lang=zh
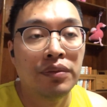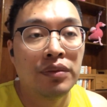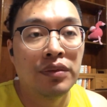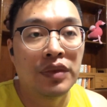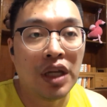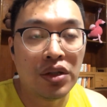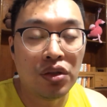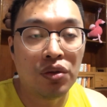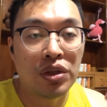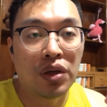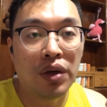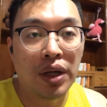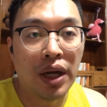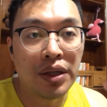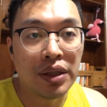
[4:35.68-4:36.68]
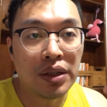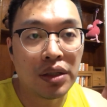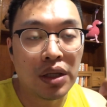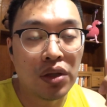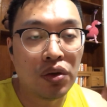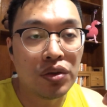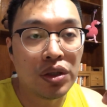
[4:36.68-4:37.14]
在这种情况下，你的
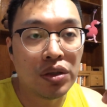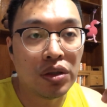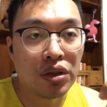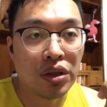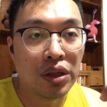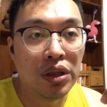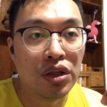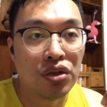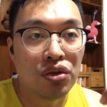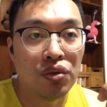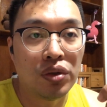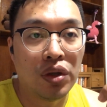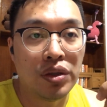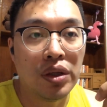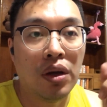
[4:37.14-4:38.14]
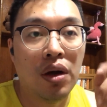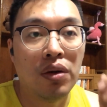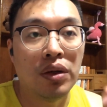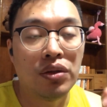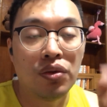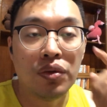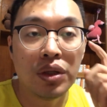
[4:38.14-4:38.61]
战斗机是可以收到信号
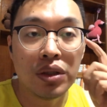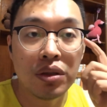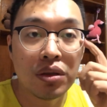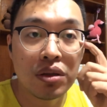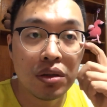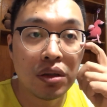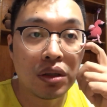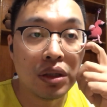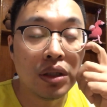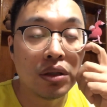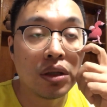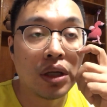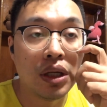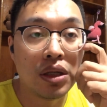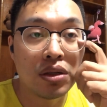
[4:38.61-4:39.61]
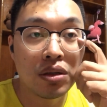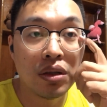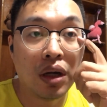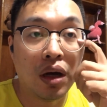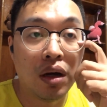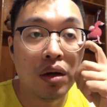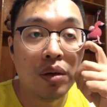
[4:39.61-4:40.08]
的，就是你是知你是可以知
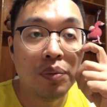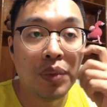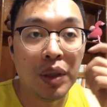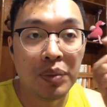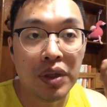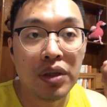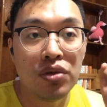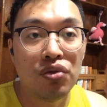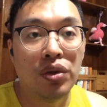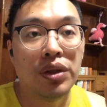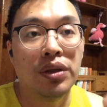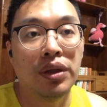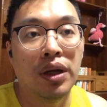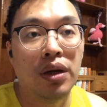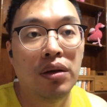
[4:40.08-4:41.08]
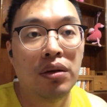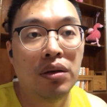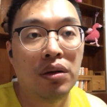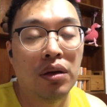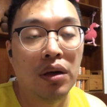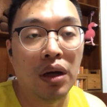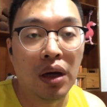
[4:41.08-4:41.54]
道被别人锁定的
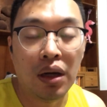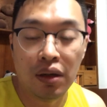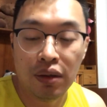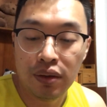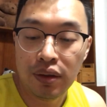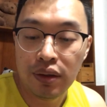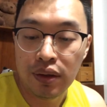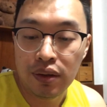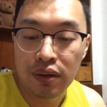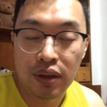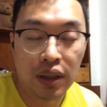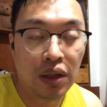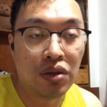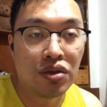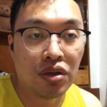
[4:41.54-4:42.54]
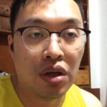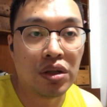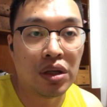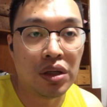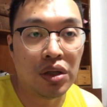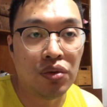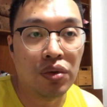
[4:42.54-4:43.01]
啊。大家要知道这
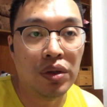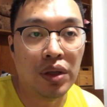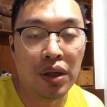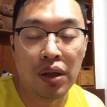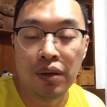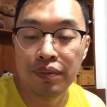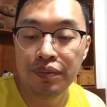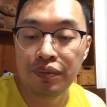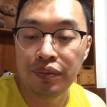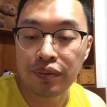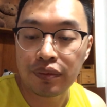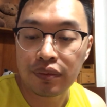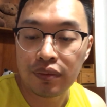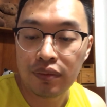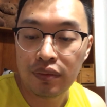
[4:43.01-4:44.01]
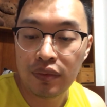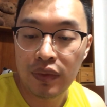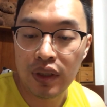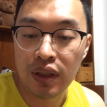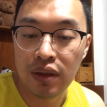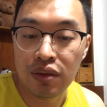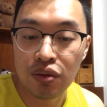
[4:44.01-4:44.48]
个理论啊，
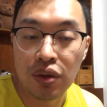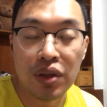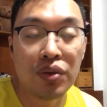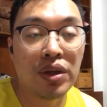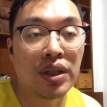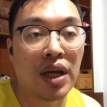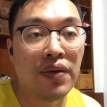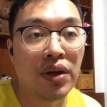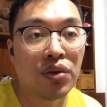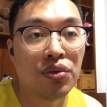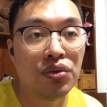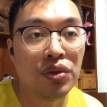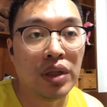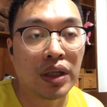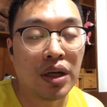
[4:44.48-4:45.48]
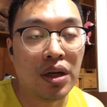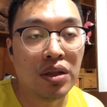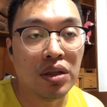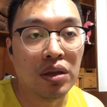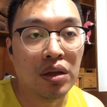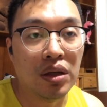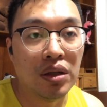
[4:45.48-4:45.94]
所以说台湾空军呢，刚开
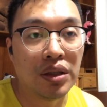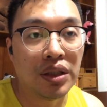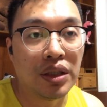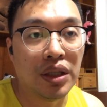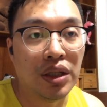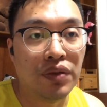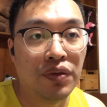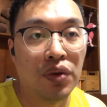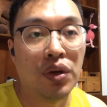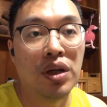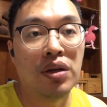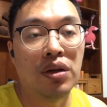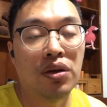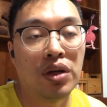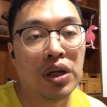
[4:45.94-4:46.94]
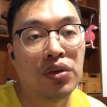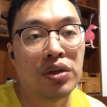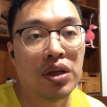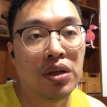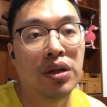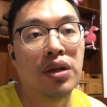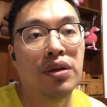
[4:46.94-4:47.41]
始这个否认，后来又
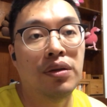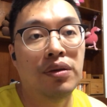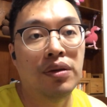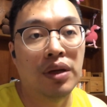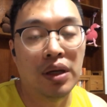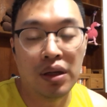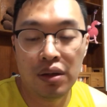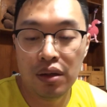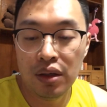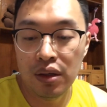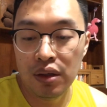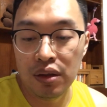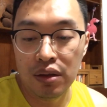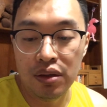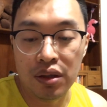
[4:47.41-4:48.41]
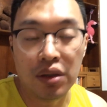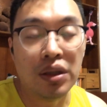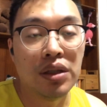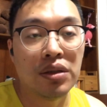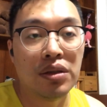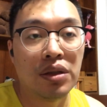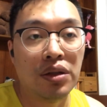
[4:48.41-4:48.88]
承认啊，承
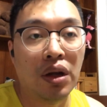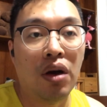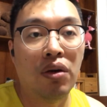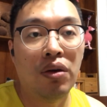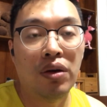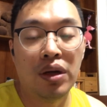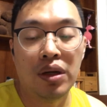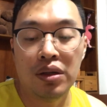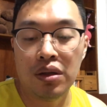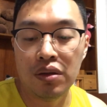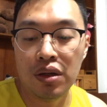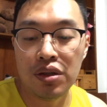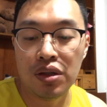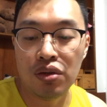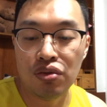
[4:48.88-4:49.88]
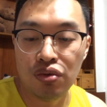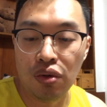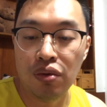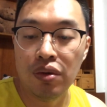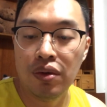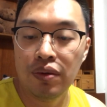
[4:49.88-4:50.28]
认自己孬啊，承认自己怂。